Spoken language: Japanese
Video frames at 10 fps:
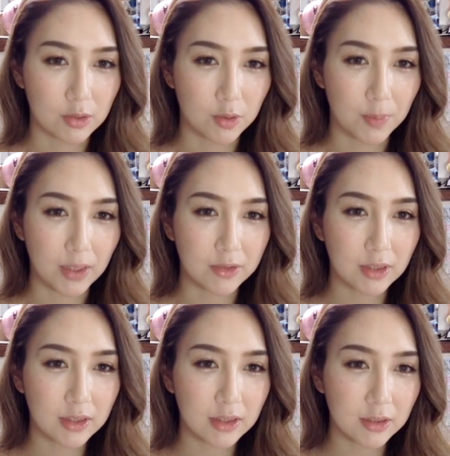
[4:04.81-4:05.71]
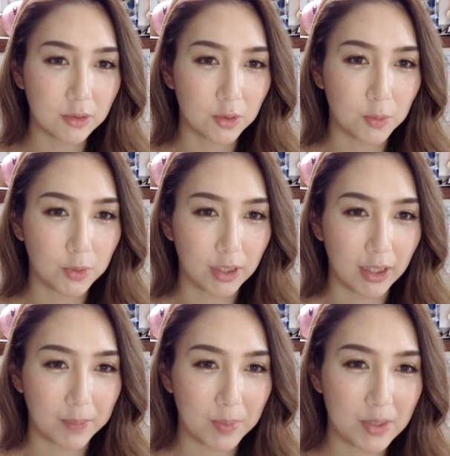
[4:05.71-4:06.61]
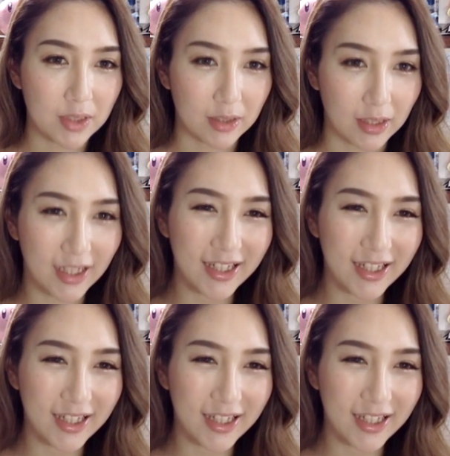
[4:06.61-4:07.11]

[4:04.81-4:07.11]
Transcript: この爆弾出てくるともうねビビっちゃって